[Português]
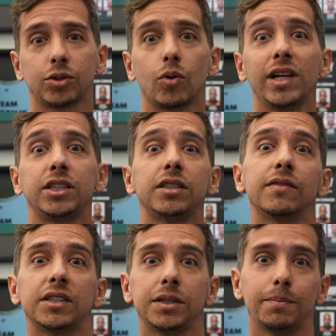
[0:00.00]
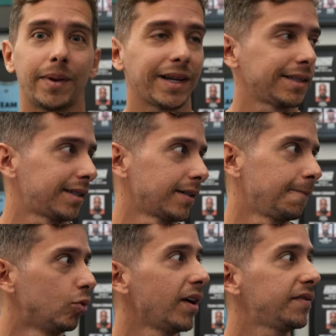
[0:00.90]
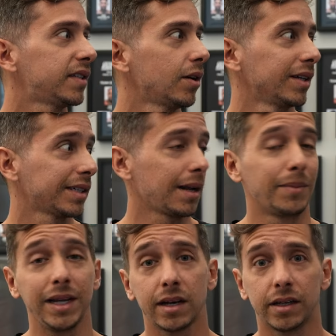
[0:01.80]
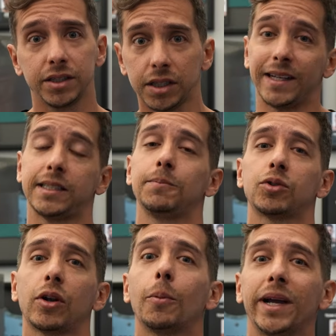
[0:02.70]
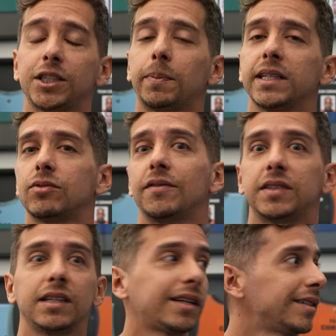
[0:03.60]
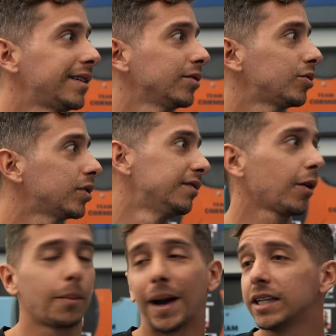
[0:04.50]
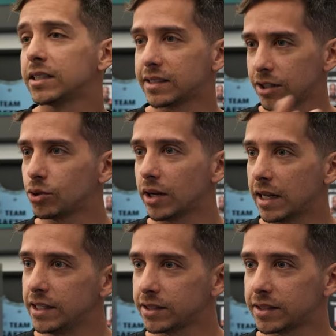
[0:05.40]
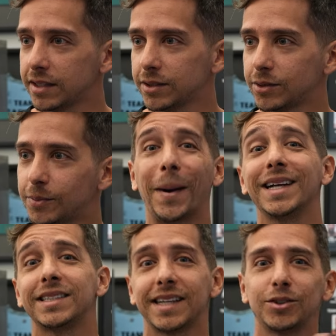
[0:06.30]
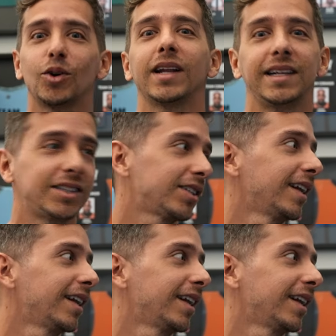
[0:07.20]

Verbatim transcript: as coletivas de imprensa do UFC, é uma sala bem grande. Excepcionalmente para esse UFC 300, tiveram mais de 100 jornalistas, é isso? Mais de 100 jornalistas